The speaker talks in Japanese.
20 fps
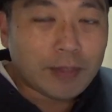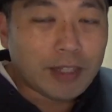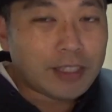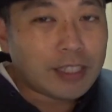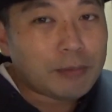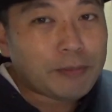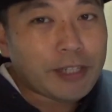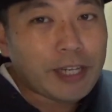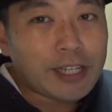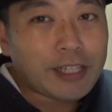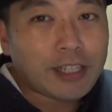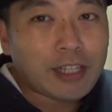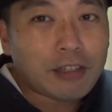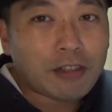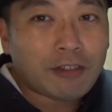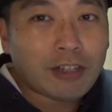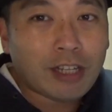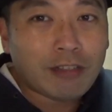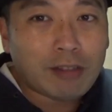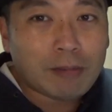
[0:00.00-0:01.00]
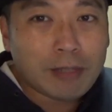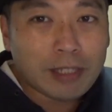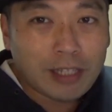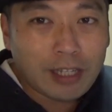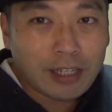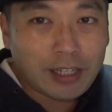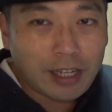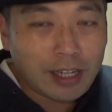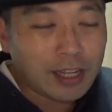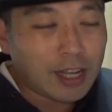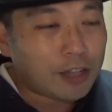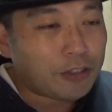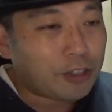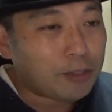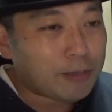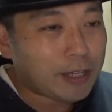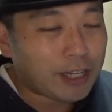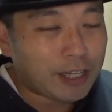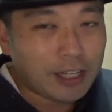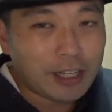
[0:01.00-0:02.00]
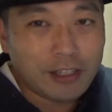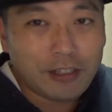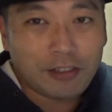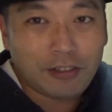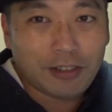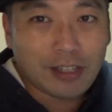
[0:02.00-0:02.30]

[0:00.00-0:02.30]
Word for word: 渋谷行った動画はまたねあの今から編集